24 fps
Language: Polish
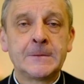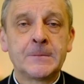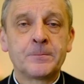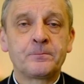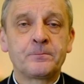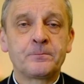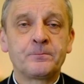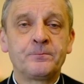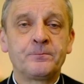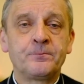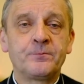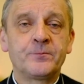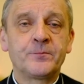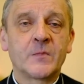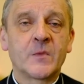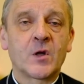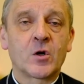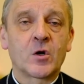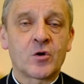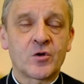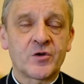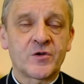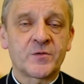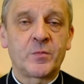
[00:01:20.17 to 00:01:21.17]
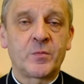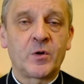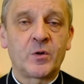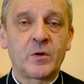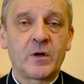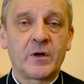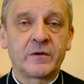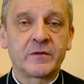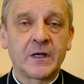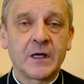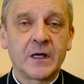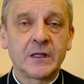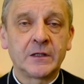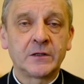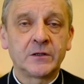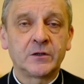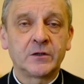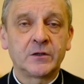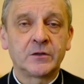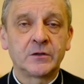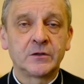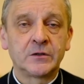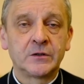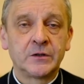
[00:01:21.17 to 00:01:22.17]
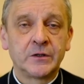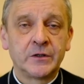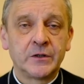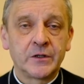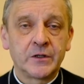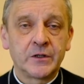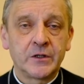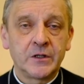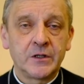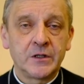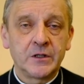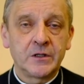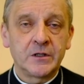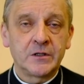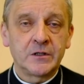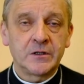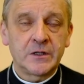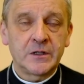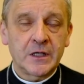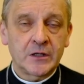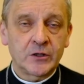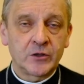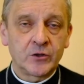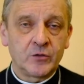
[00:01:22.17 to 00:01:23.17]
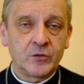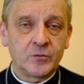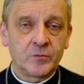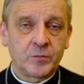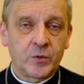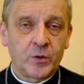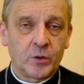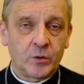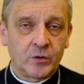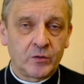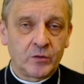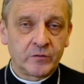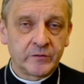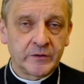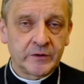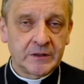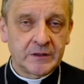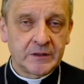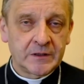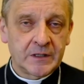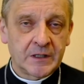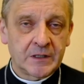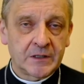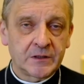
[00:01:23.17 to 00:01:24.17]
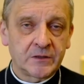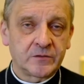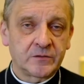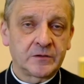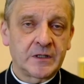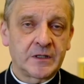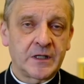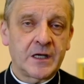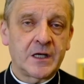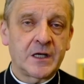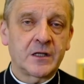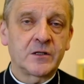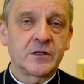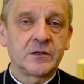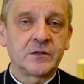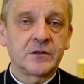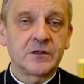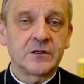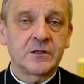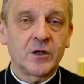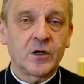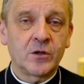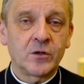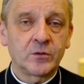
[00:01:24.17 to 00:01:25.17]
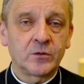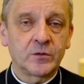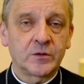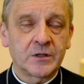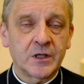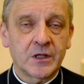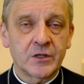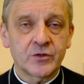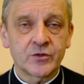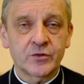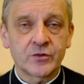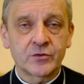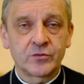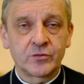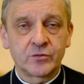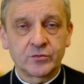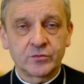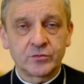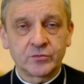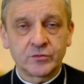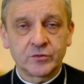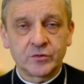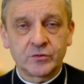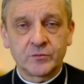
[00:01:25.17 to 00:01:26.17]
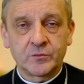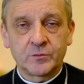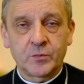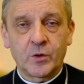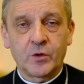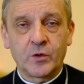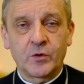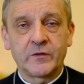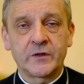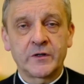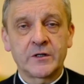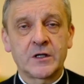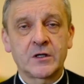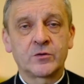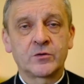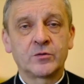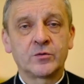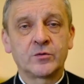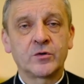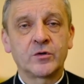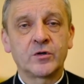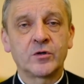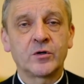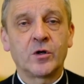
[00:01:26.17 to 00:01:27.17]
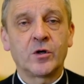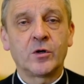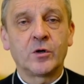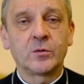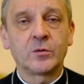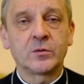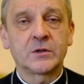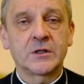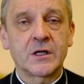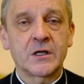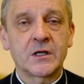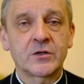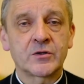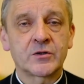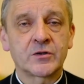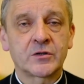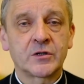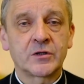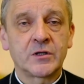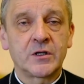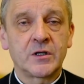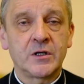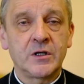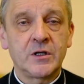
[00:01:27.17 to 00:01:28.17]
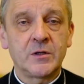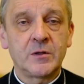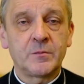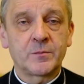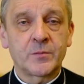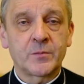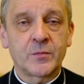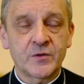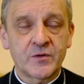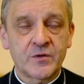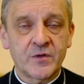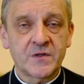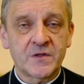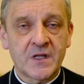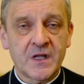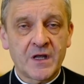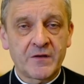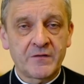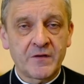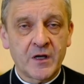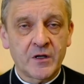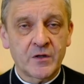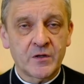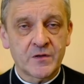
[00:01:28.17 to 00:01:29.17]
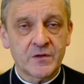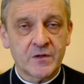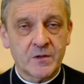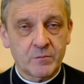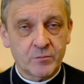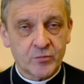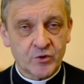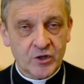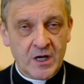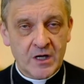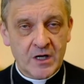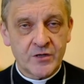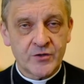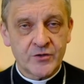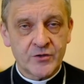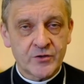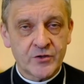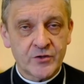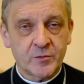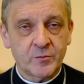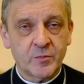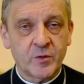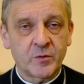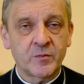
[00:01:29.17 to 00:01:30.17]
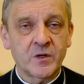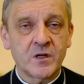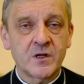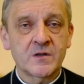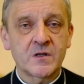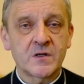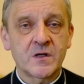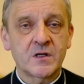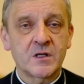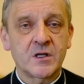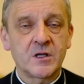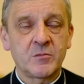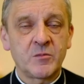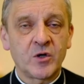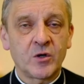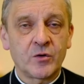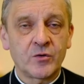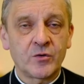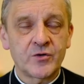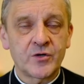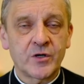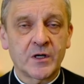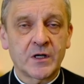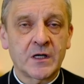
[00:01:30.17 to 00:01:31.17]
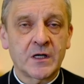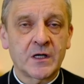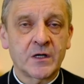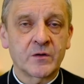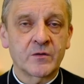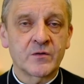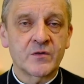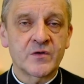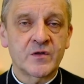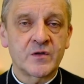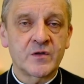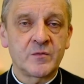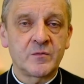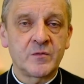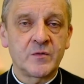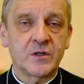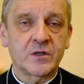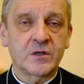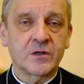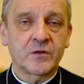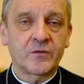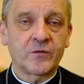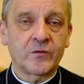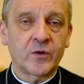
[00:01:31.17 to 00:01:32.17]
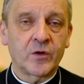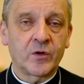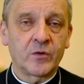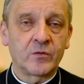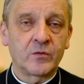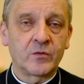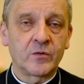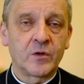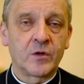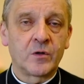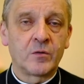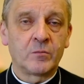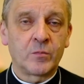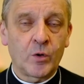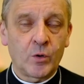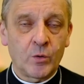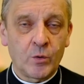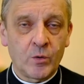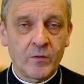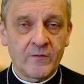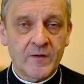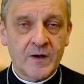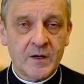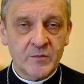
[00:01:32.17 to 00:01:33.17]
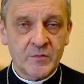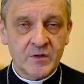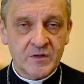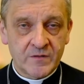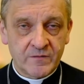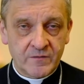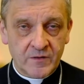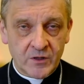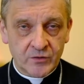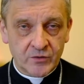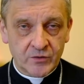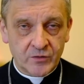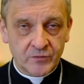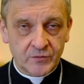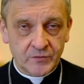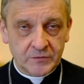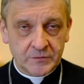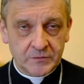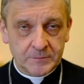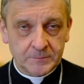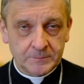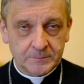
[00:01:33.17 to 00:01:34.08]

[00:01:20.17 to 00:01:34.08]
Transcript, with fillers: mm, rozpoławiano i jedną połowę dano na jeden ołtarz, drugą połowę na drugi ołtarz i pozostawiając przejście pomiędzy tymi ociekającymi krwią połowami zwierząt.